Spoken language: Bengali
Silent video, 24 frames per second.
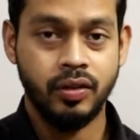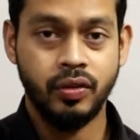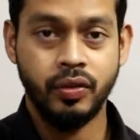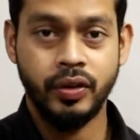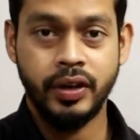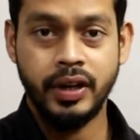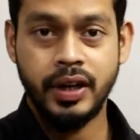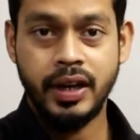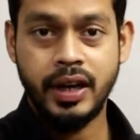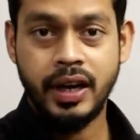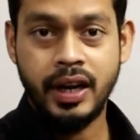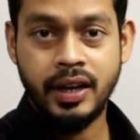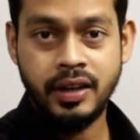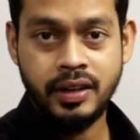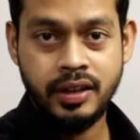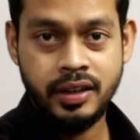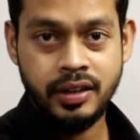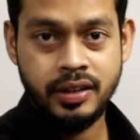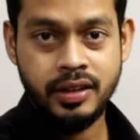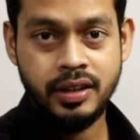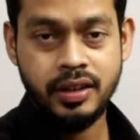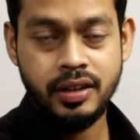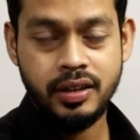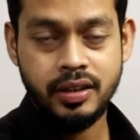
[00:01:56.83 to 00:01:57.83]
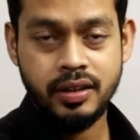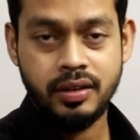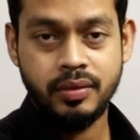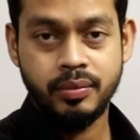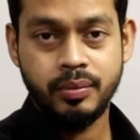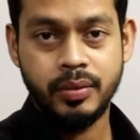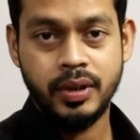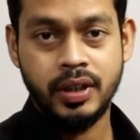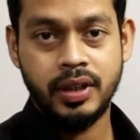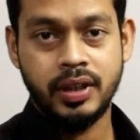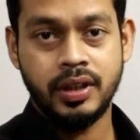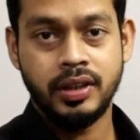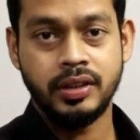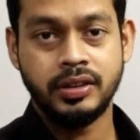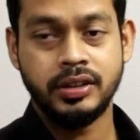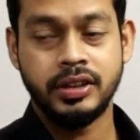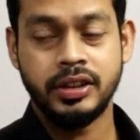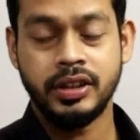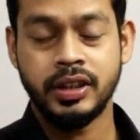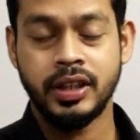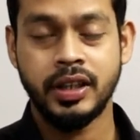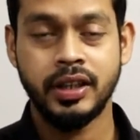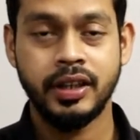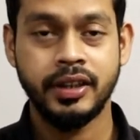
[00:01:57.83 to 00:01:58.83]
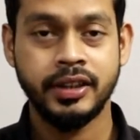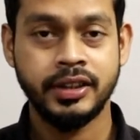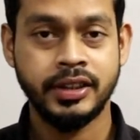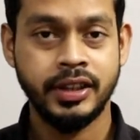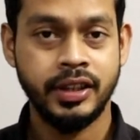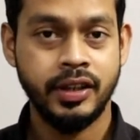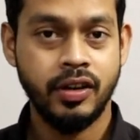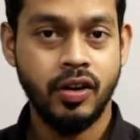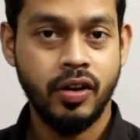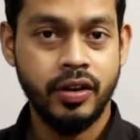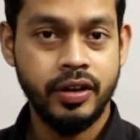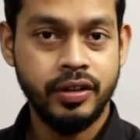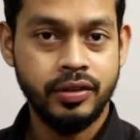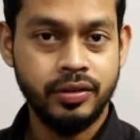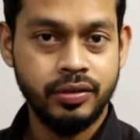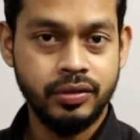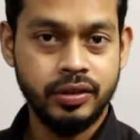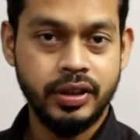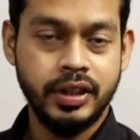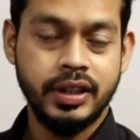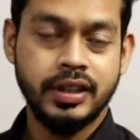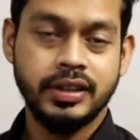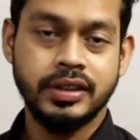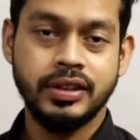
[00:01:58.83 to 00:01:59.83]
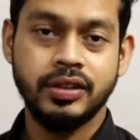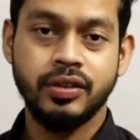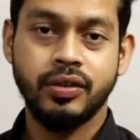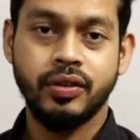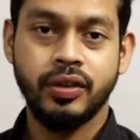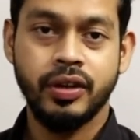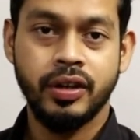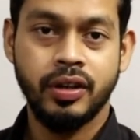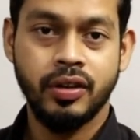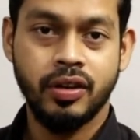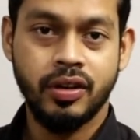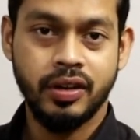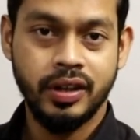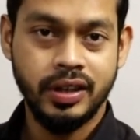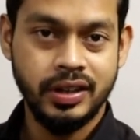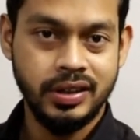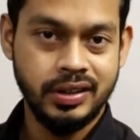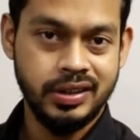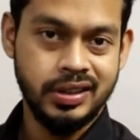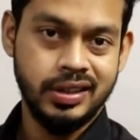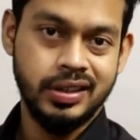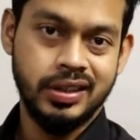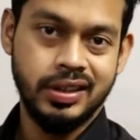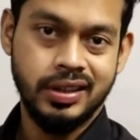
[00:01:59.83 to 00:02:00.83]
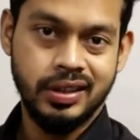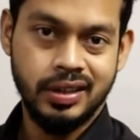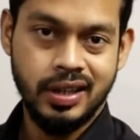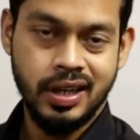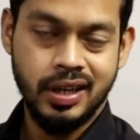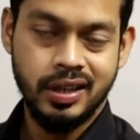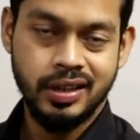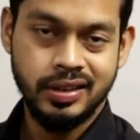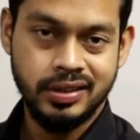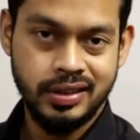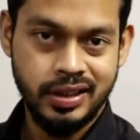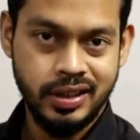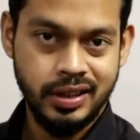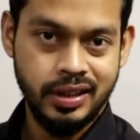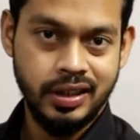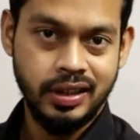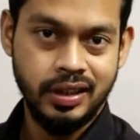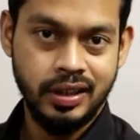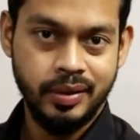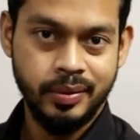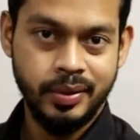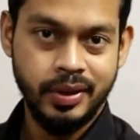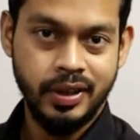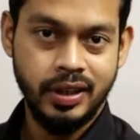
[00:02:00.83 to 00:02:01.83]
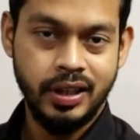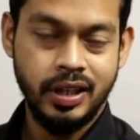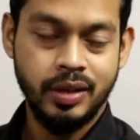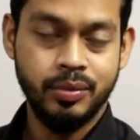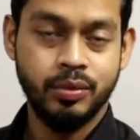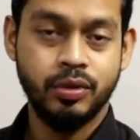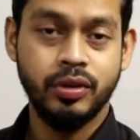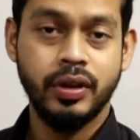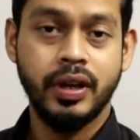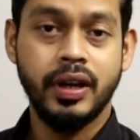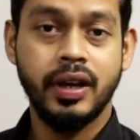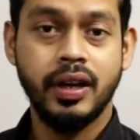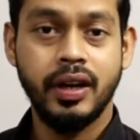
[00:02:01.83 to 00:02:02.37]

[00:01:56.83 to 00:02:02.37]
ওই এনটিটির বা যেখানে সে অডিট করতে গেছে ওই অর্গানাইজেশনের আন্ডারস্ট্যান্ডিং নিবে এবং